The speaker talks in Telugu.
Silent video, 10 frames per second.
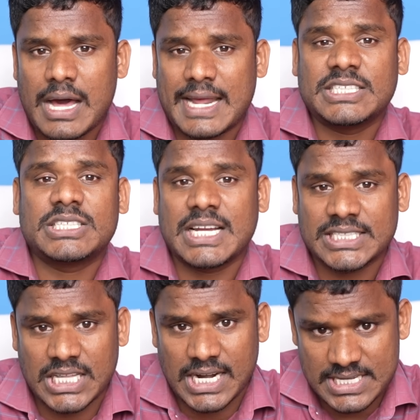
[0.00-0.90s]
అరెస్ట్
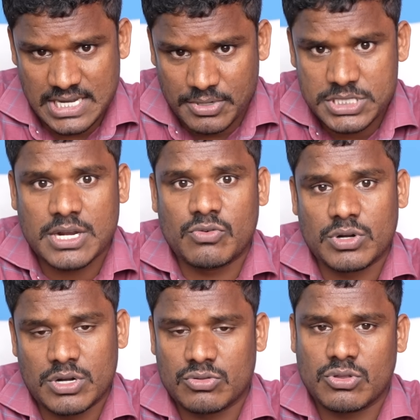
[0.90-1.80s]
చేస్తారనే సమాచారం
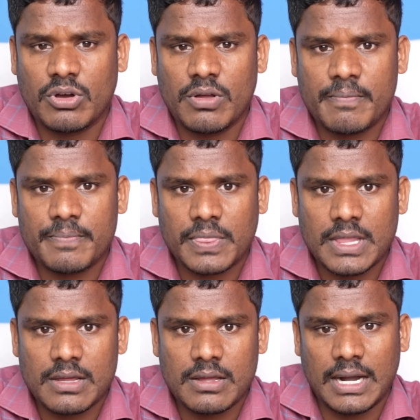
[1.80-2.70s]
ఉండటంతో
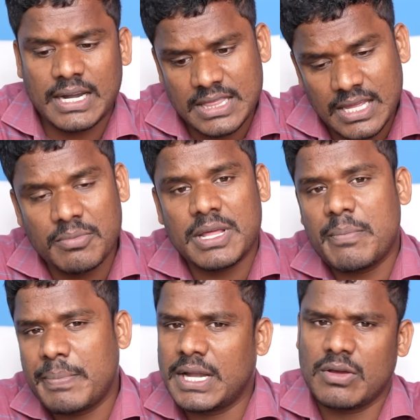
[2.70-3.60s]
అంటే దీని మీద
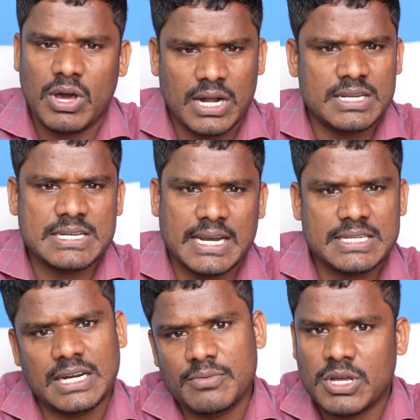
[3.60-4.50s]
పీటీ వారెంట్ జారీ
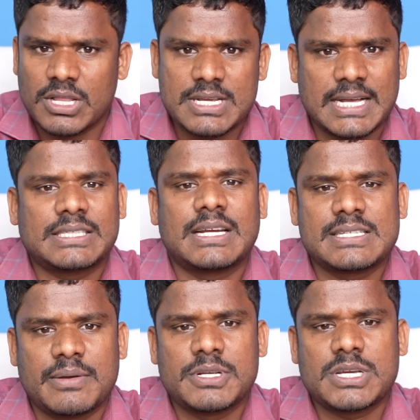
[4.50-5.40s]
చేయడమో ఏదో
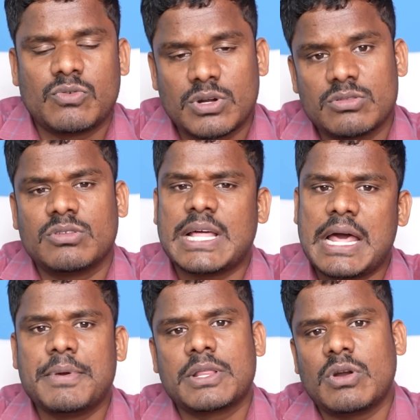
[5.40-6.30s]
చేస్తారని సమాచారం ఉండడంతో
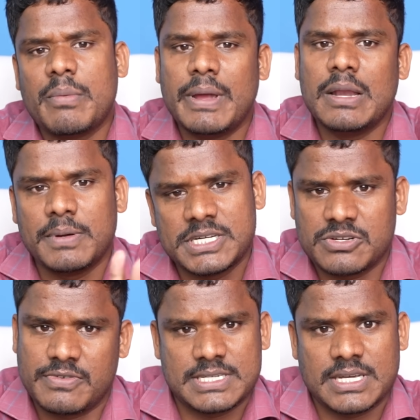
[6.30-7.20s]
దాని మీద కూడా బెయిల్
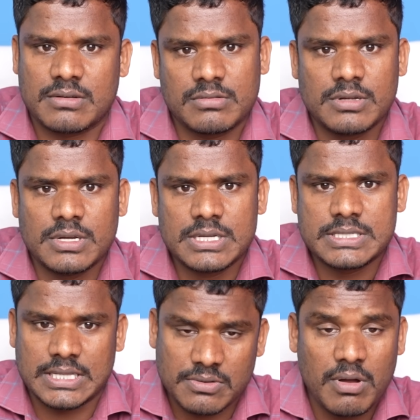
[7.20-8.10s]
పిటిషన్ వేశారు
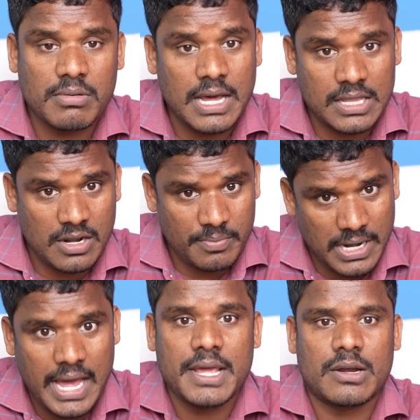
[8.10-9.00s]
చంద్రబాబు గారి తరపు
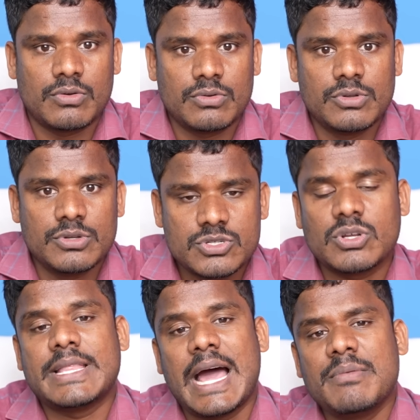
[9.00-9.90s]
లాయర్లు సో
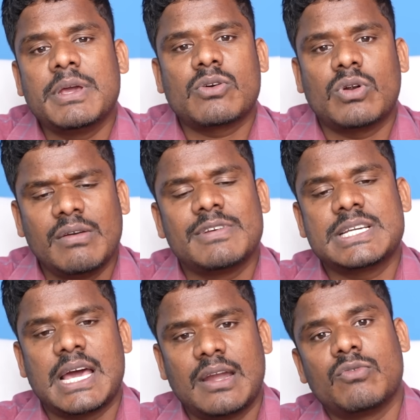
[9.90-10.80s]
దాని మీద కూడా
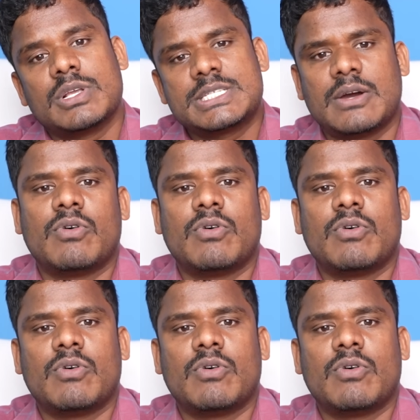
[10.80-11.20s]
విచారణ వచ్చే